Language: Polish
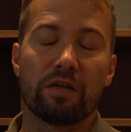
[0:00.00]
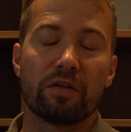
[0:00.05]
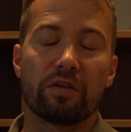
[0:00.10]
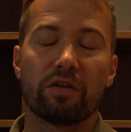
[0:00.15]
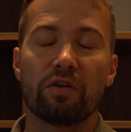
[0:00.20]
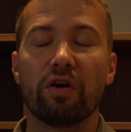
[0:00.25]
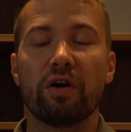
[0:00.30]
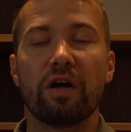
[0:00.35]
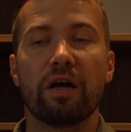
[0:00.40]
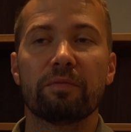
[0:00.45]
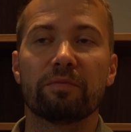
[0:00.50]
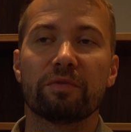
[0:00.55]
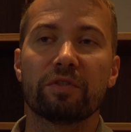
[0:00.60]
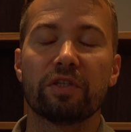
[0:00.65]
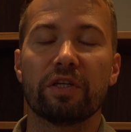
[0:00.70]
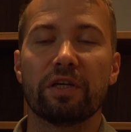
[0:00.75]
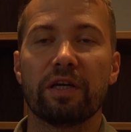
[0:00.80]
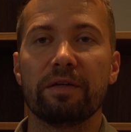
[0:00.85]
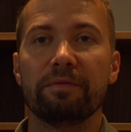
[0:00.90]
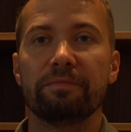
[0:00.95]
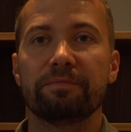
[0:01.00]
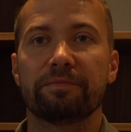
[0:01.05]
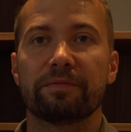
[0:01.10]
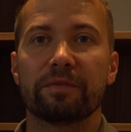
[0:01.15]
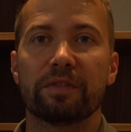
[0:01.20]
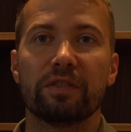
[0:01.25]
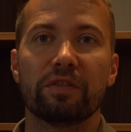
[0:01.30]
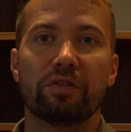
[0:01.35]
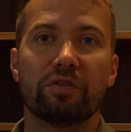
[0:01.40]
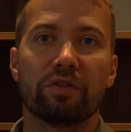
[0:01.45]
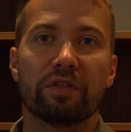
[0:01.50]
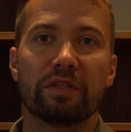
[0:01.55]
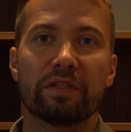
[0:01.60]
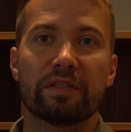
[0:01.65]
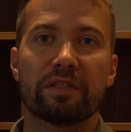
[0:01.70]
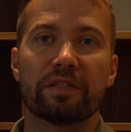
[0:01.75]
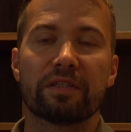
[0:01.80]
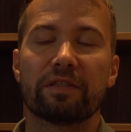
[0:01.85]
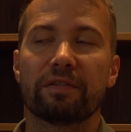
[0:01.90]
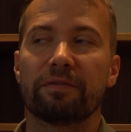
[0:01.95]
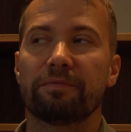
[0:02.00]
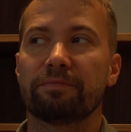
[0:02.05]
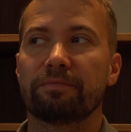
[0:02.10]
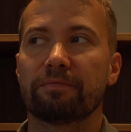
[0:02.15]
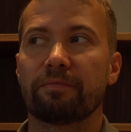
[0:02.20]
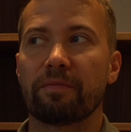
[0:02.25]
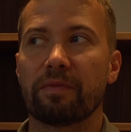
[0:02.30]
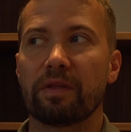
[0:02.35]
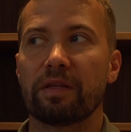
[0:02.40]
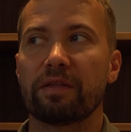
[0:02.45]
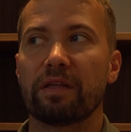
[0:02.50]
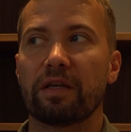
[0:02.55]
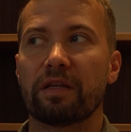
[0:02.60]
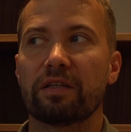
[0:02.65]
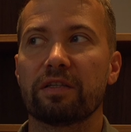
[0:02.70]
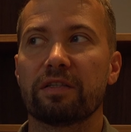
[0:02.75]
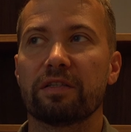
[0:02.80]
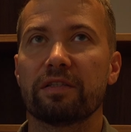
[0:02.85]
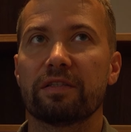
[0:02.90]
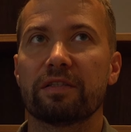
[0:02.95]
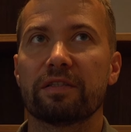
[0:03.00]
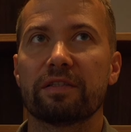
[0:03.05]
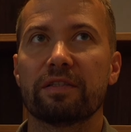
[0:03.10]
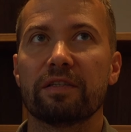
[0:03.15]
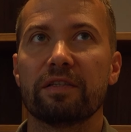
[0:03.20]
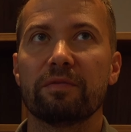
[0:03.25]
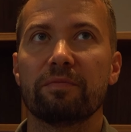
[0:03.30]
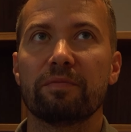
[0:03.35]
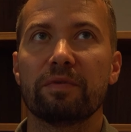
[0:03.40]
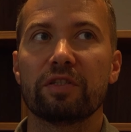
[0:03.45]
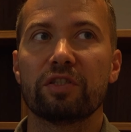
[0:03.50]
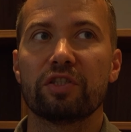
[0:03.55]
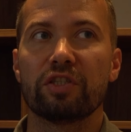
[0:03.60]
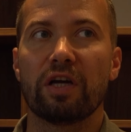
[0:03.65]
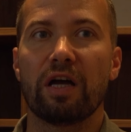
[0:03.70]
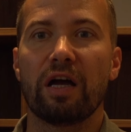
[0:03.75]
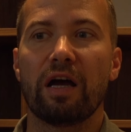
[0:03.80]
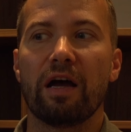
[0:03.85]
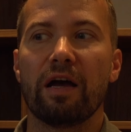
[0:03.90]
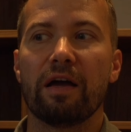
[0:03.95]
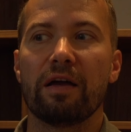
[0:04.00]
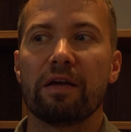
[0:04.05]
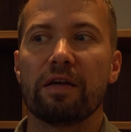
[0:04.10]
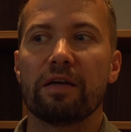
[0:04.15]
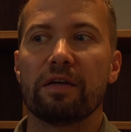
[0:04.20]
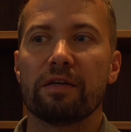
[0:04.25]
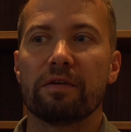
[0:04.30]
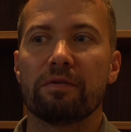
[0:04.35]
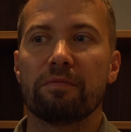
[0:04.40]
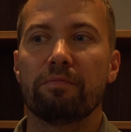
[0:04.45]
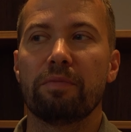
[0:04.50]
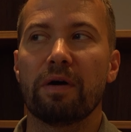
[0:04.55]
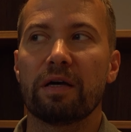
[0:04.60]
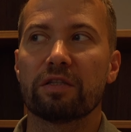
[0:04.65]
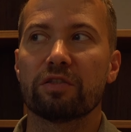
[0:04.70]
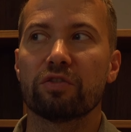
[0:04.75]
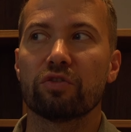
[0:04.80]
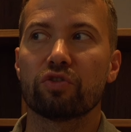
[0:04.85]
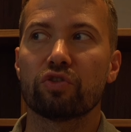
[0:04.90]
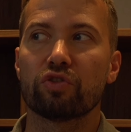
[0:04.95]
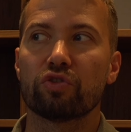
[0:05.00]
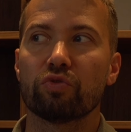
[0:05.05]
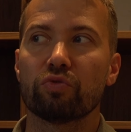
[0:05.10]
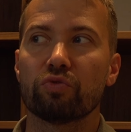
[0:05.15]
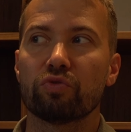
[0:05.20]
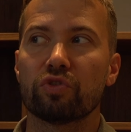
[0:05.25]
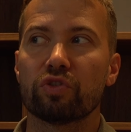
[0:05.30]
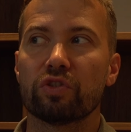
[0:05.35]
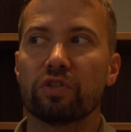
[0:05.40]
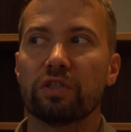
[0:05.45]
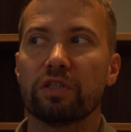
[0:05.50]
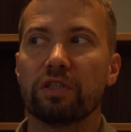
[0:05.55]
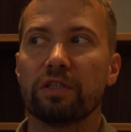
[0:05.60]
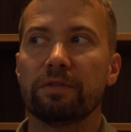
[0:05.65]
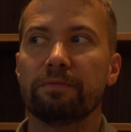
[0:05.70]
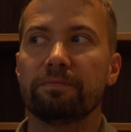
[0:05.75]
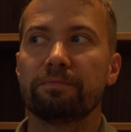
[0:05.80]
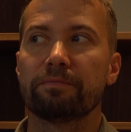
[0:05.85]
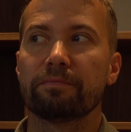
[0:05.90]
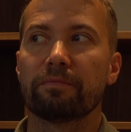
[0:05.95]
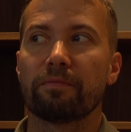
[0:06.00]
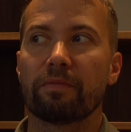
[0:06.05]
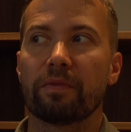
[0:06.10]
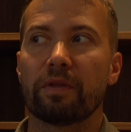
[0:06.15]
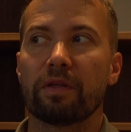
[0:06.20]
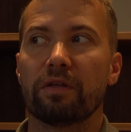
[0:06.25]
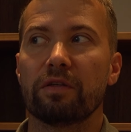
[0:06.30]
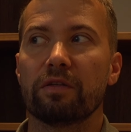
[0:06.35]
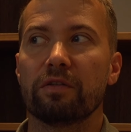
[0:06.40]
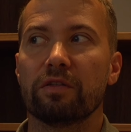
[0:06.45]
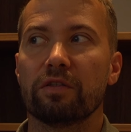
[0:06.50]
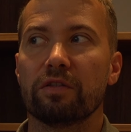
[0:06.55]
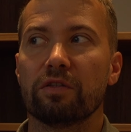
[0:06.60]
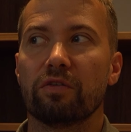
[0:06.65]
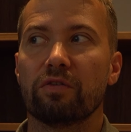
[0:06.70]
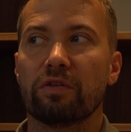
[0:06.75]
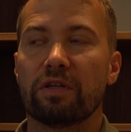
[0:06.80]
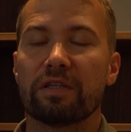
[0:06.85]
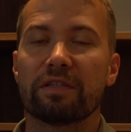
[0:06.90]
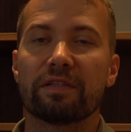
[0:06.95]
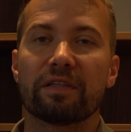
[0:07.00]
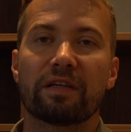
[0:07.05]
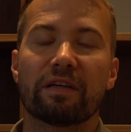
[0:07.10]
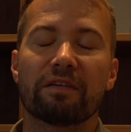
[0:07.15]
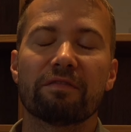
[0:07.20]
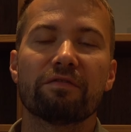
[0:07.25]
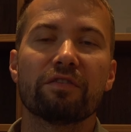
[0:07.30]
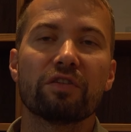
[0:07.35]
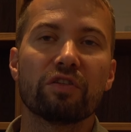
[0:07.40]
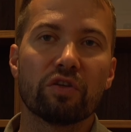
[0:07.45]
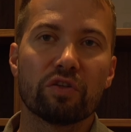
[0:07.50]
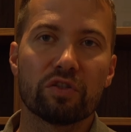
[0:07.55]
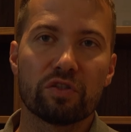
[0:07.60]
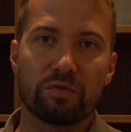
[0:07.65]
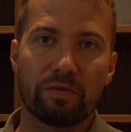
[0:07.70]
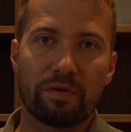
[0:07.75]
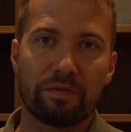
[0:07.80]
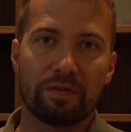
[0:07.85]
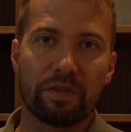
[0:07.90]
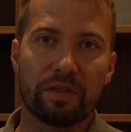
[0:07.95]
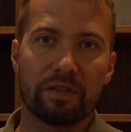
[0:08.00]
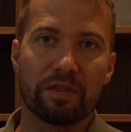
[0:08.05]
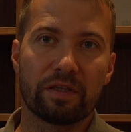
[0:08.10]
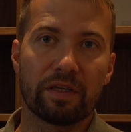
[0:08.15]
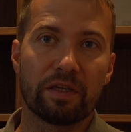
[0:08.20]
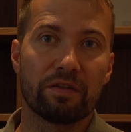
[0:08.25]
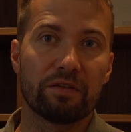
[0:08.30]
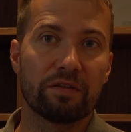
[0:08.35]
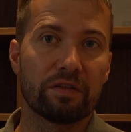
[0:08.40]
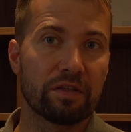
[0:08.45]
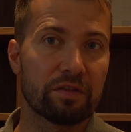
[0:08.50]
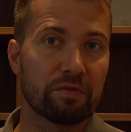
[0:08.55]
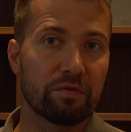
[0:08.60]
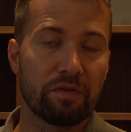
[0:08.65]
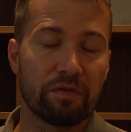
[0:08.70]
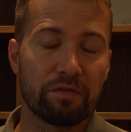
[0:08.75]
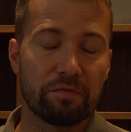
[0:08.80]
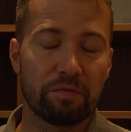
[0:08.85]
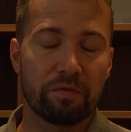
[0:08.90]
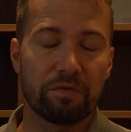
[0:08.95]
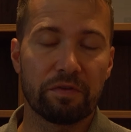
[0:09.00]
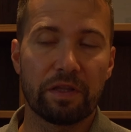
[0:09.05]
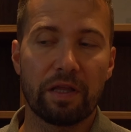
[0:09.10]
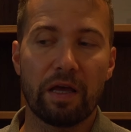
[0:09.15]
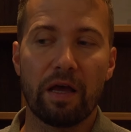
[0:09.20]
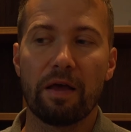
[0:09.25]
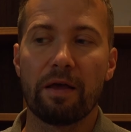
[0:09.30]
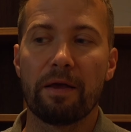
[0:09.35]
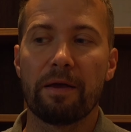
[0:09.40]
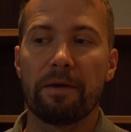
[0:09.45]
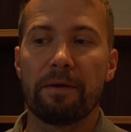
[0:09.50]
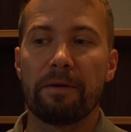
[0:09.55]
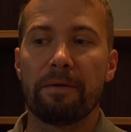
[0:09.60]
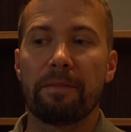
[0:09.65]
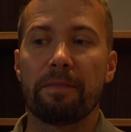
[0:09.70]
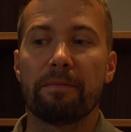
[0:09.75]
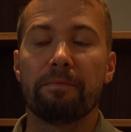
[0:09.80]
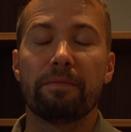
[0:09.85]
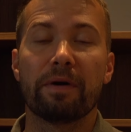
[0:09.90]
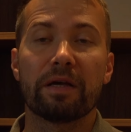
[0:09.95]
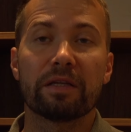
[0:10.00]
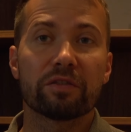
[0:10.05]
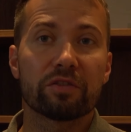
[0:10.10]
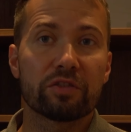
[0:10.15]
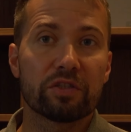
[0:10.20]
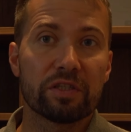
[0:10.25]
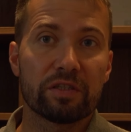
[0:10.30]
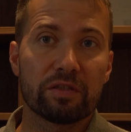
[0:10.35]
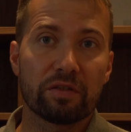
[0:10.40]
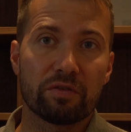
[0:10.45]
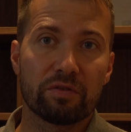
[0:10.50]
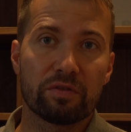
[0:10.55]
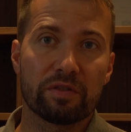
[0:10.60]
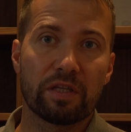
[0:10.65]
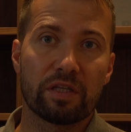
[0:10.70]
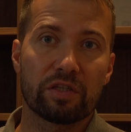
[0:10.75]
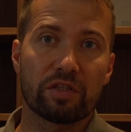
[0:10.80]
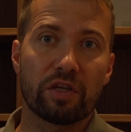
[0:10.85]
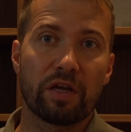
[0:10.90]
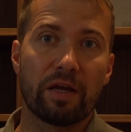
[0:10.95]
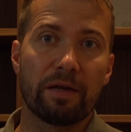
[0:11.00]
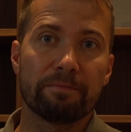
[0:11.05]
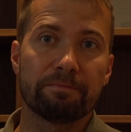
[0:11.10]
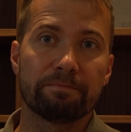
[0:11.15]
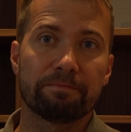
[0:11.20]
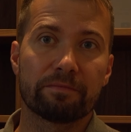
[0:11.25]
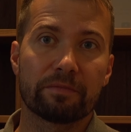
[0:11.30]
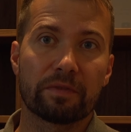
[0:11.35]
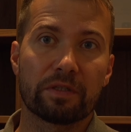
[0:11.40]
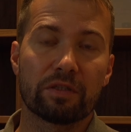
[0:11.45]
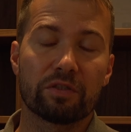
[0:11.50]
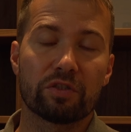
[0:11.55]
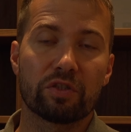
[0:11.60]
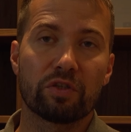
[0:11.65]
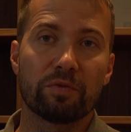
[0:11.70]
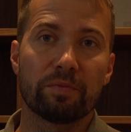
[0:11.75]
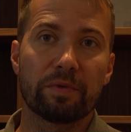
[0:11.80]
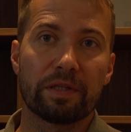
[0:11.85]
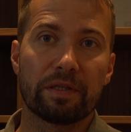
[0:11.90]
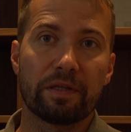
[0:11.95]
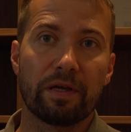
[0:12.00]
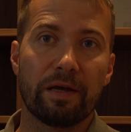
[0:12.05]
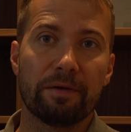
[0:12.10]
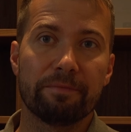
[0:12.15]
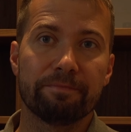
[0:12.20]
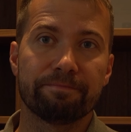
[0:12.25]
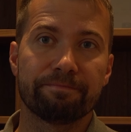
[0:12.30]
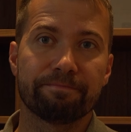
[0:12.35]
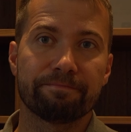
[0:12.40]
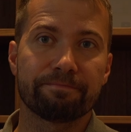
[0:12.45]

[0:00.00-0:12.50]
Kocham cię, i to jest taki styl bycia bardzo sztuczny, y, ona jest taka wyniosła wtedy, kiedy te słowa wypowiada, bardzo często to oznacza, że kobieta